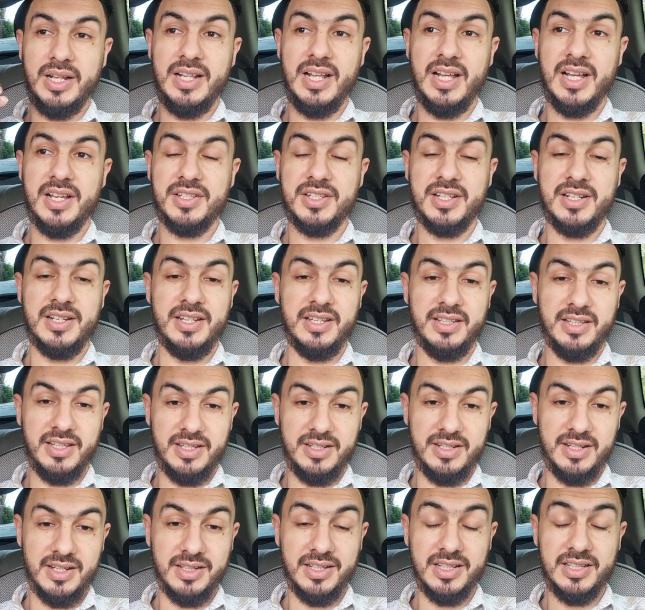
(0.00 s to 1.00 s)
الحاجه اللي
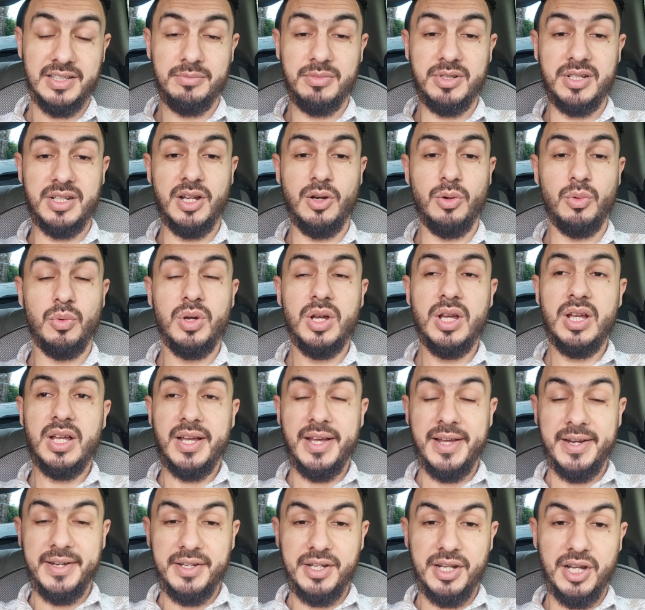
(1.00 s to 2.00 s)
كاينه كنتمناو
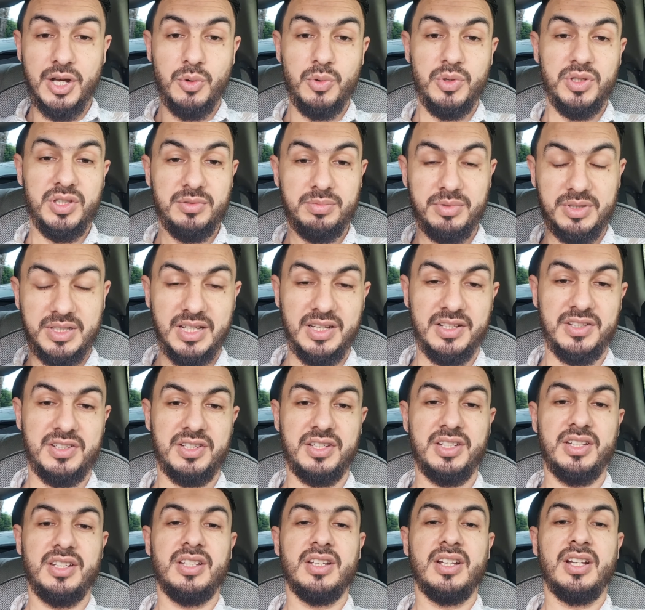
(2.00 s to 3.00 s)
انه يثبت هذا
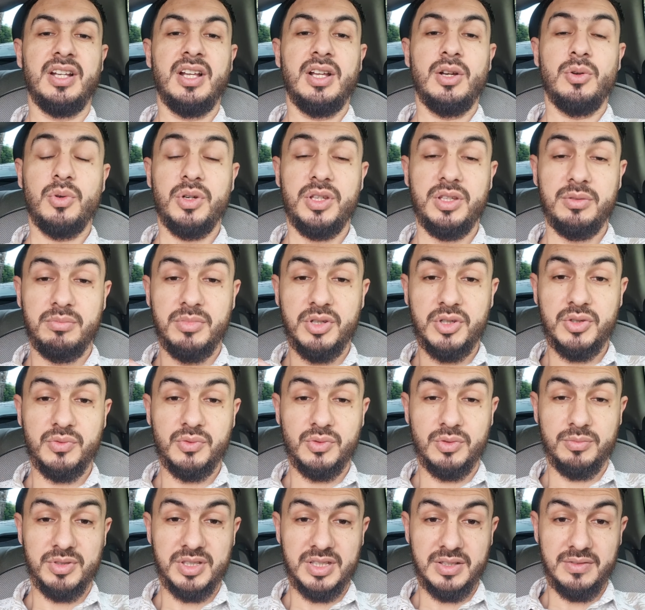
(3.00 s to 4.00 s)
الشيء كما
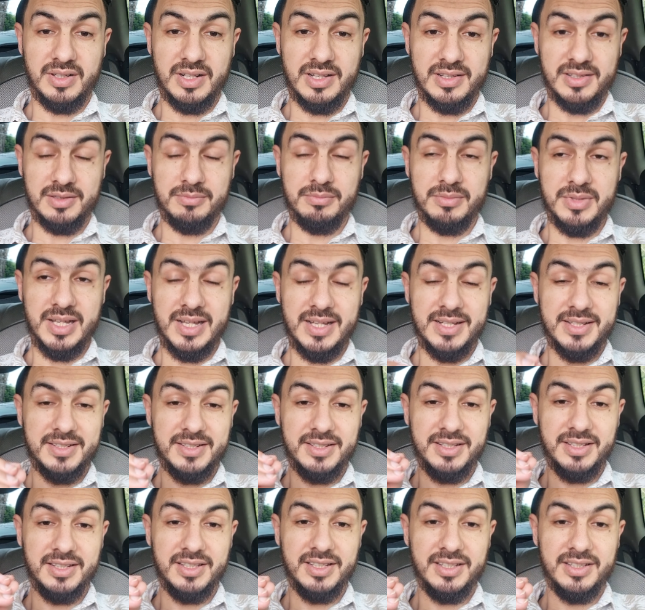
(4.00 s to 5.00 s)
شفتوا مصطفى الخصم
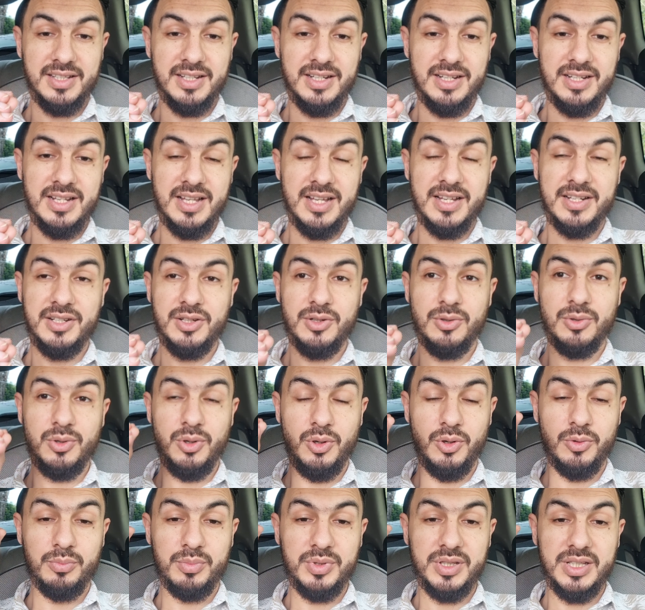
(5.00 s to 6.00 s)
هادشي كيدل على انه
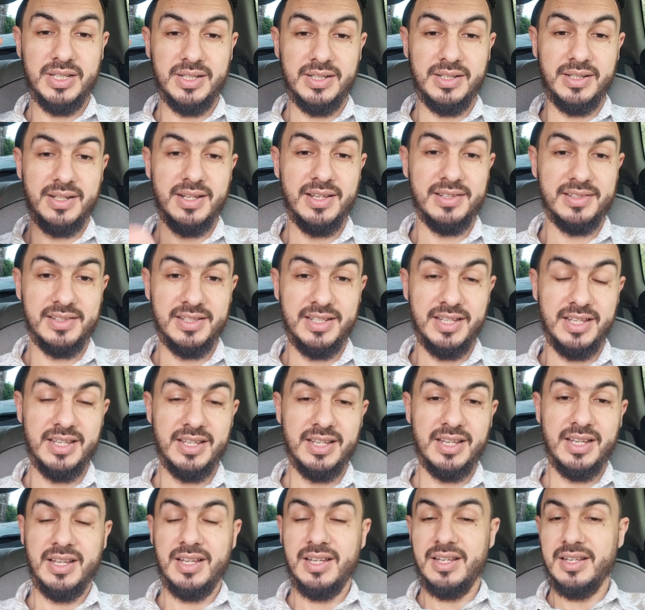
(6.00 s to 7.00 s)
الحب ديال الناس ليه
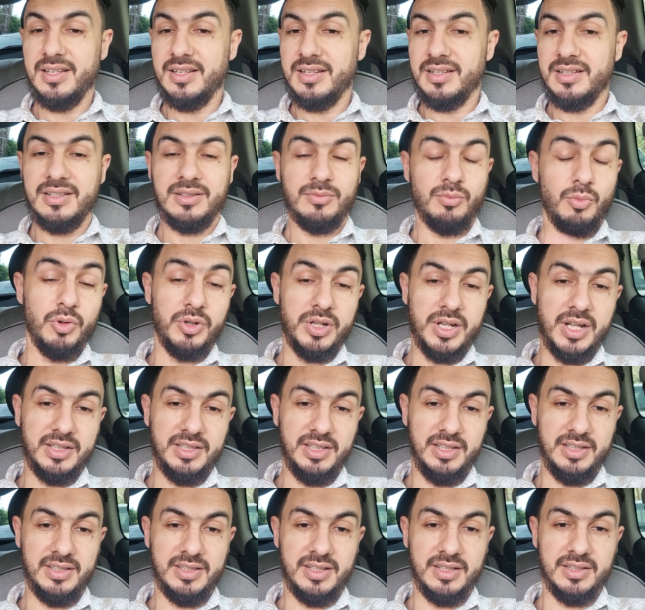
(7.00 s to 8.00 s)

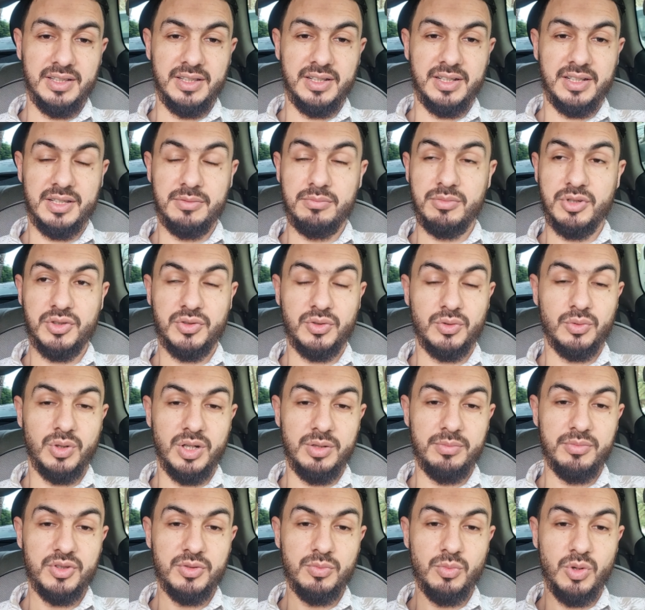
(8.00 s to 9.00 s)
منقطع النظير كما شفتوا واحد
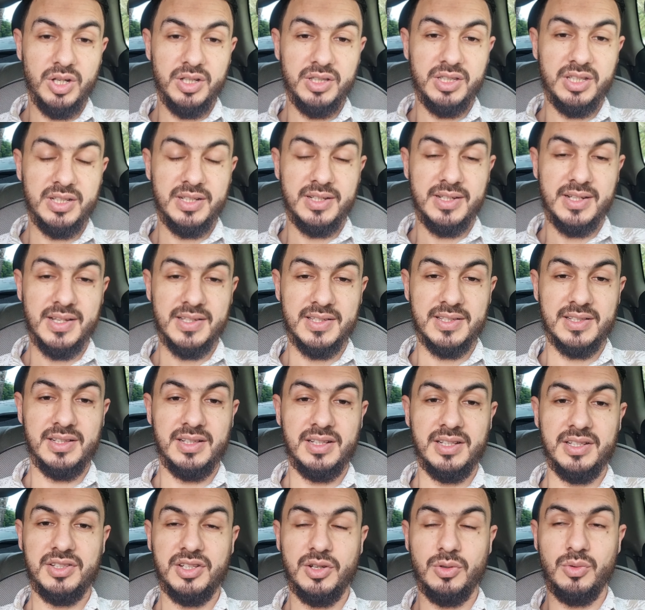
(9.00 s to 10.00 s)
المجموعه ديال الناس
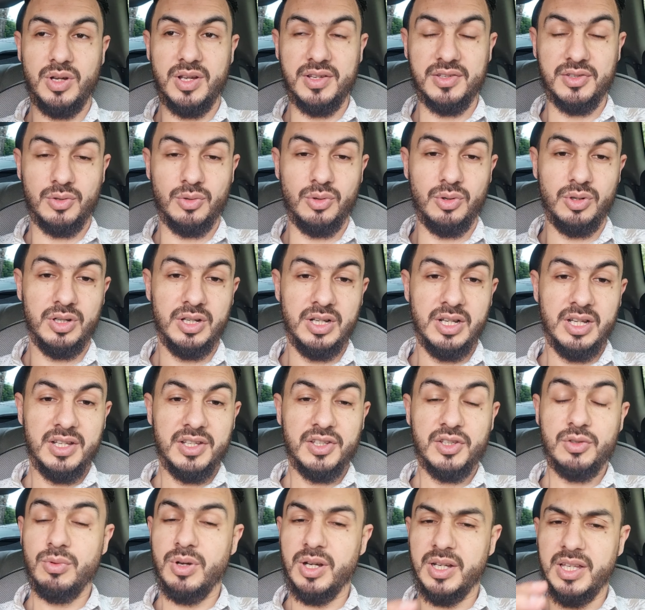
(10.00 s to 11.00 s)
اللي جاوا ازروه
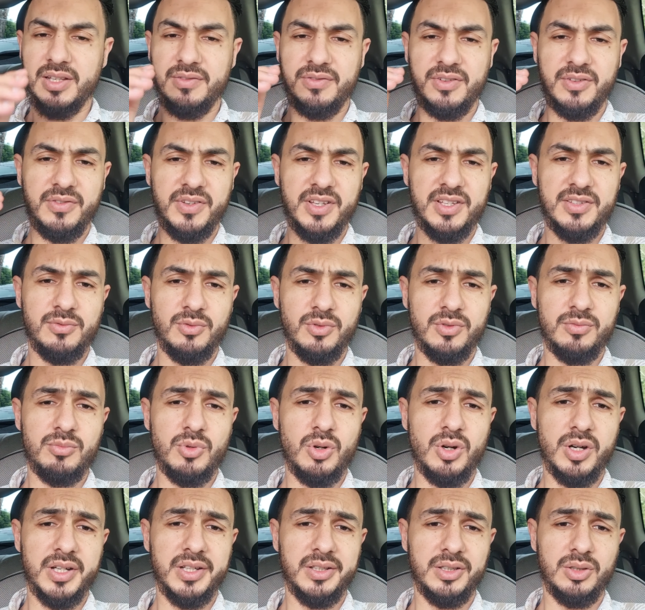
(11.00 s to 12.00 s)
سواء كاين في الفيسبوك
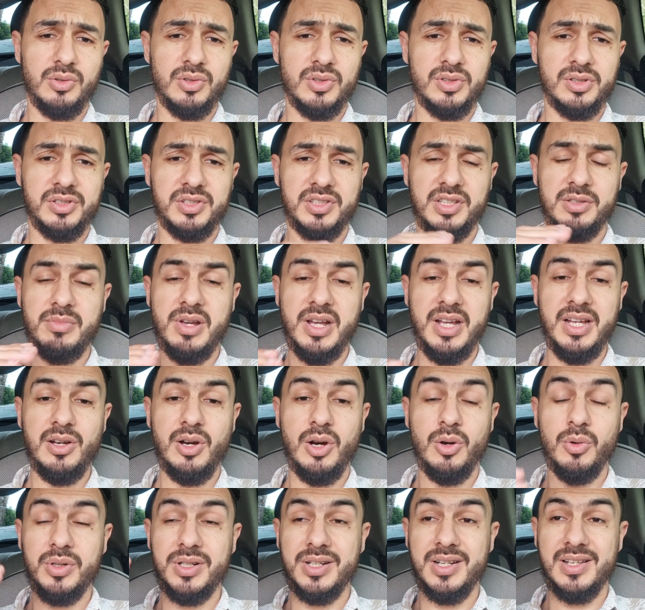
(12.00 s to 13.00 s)
مواقع التواصل الاجتماعي
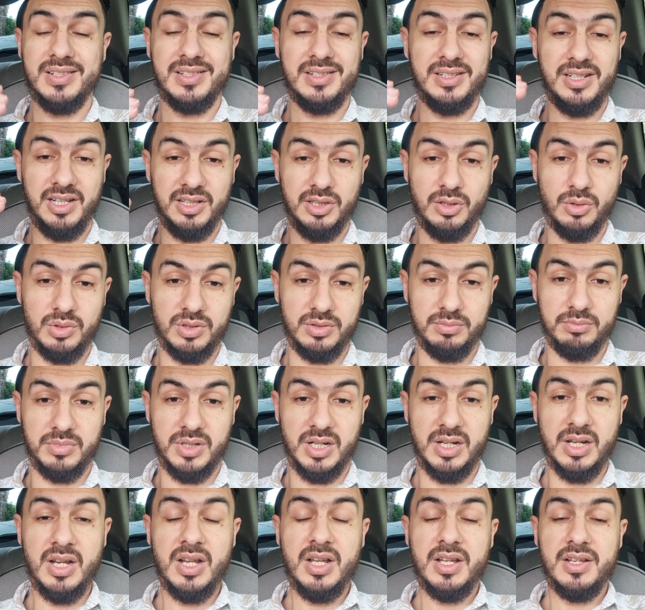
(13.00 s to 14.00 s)
او الناس اللي حضروا تما
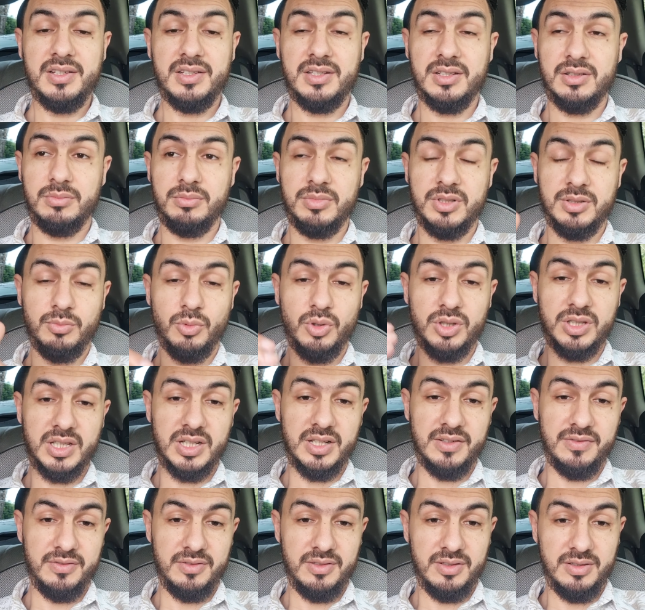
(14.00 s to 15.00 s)
جاوا من
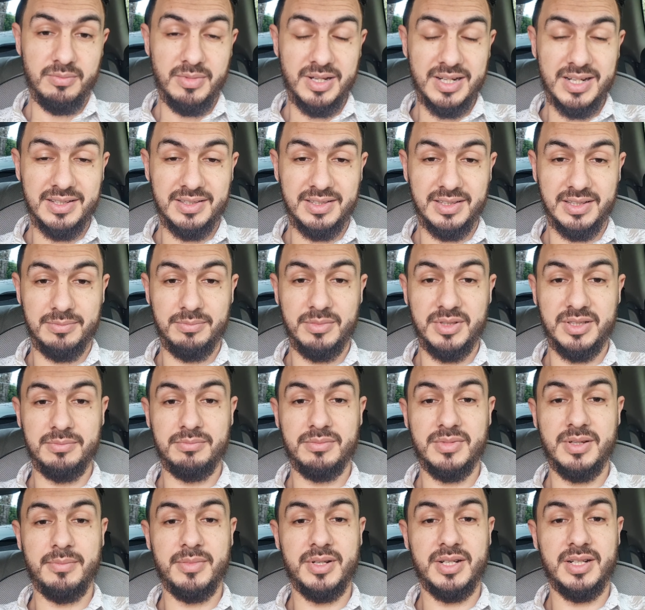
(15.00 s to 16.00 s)
مختلف المناطق من
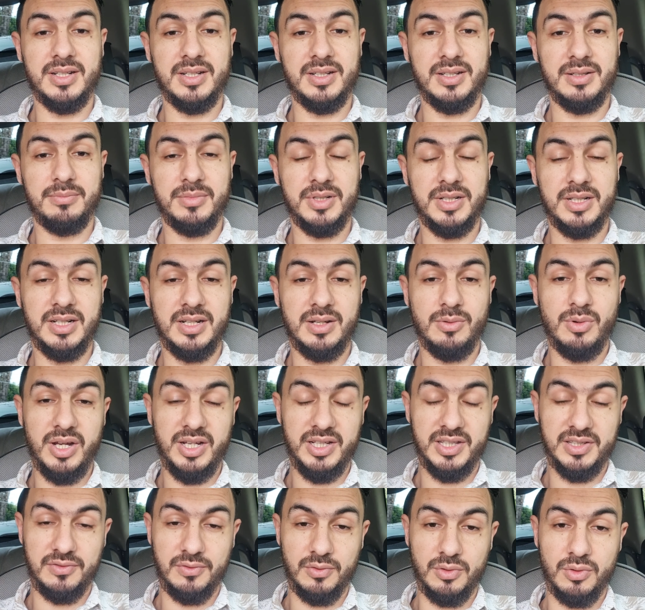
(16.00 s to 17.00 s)
تما من من نواحي
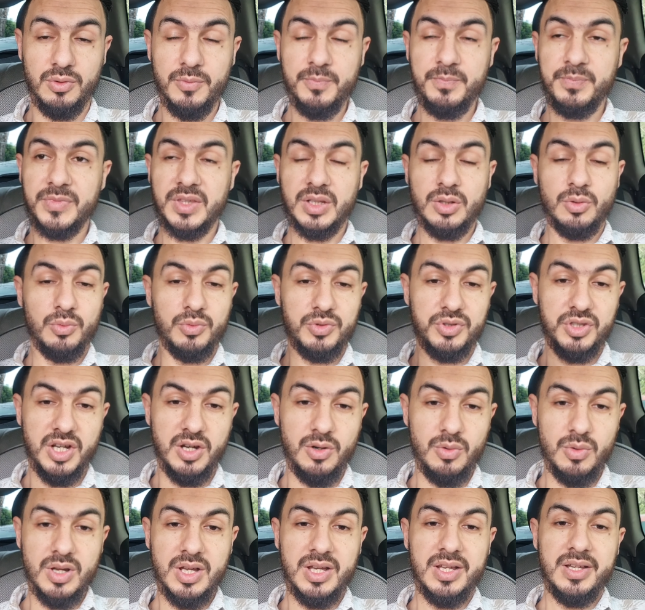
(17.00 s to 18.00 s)
صفرو
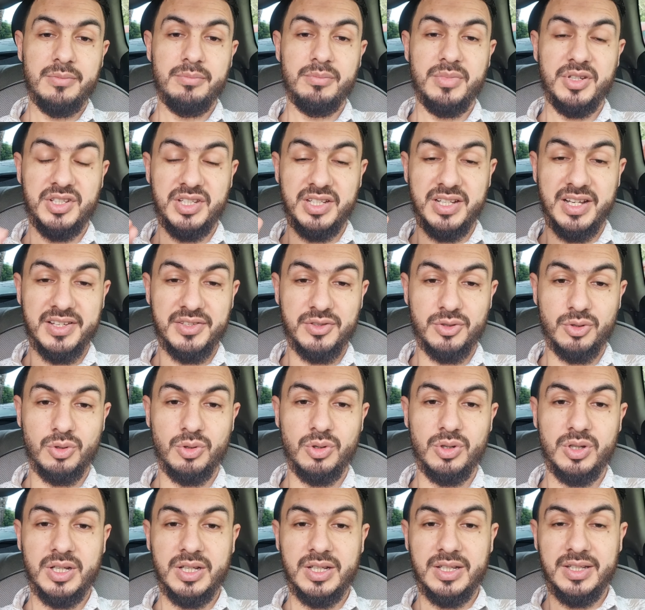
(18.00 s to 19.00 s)
وجاوا باش
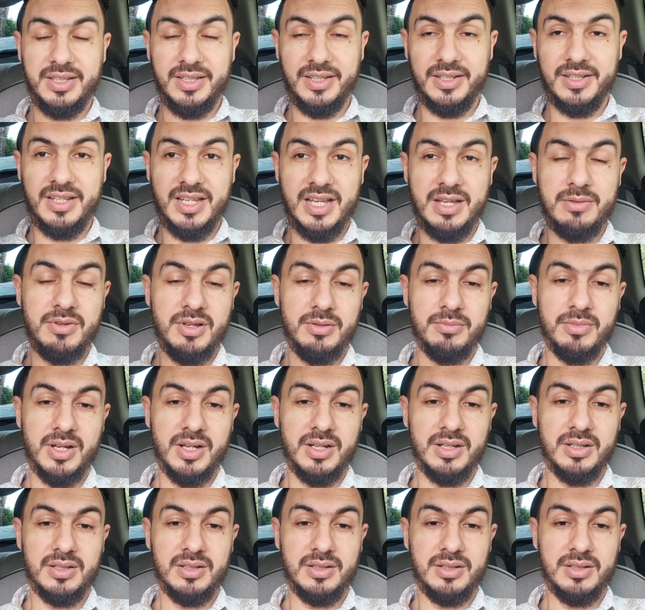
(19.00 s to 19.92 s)
يازروه يعني امام آه،